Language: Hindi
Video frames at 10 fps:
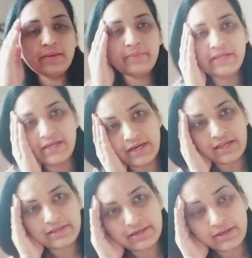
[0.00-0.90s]
मैंने खा
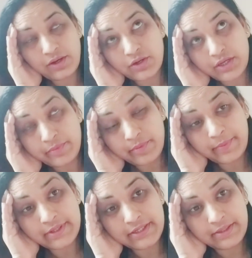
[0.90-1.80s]
लिया है और अभी मैं
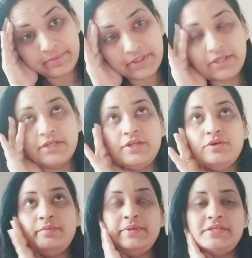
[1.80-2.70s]
टी टीवी देख रही हूँ
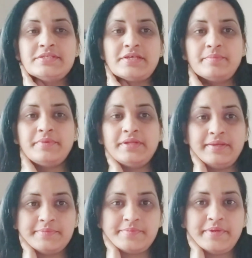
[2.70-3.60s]
और मैंने साथ में
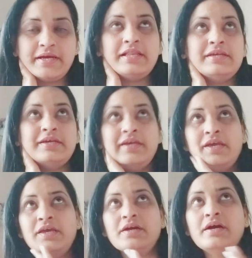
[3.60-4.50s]
ग्रेप्स भी खा लिए
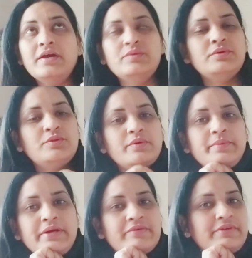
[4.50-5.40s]
खाए हुए तो अभी
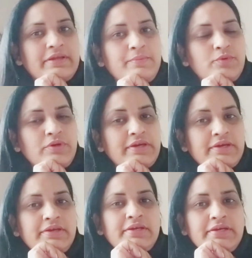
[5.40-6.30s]
काफ़ी टाइम हो गया है
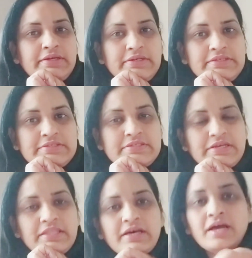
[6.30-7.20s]
एक घंटे से
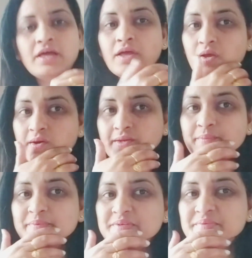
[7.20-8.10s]
ज़्यादा और अब
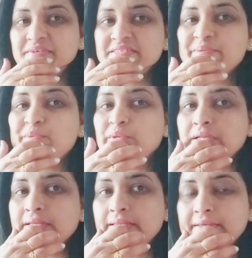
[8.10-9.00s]
मुझे फिर से भूख
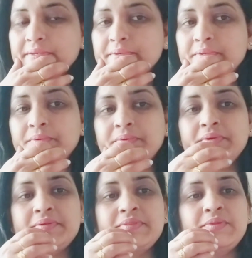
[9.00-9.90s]
लग रही है क्योंकि रोट
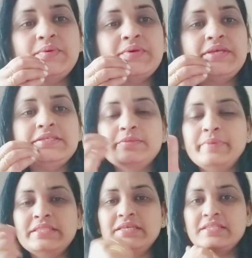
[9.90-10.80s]
दो ही
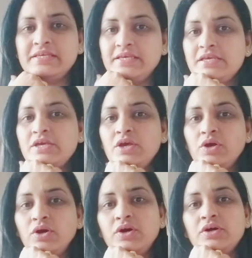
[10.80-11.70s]
चपातियाँ थी
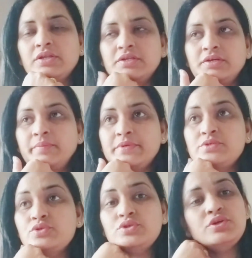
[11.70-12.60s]
और मैं
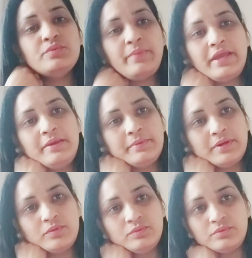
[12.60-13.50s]
सोच रही हूँ मैगी
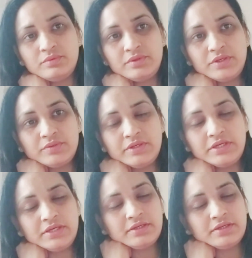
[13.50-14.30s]
बनाऊँ क्योंकि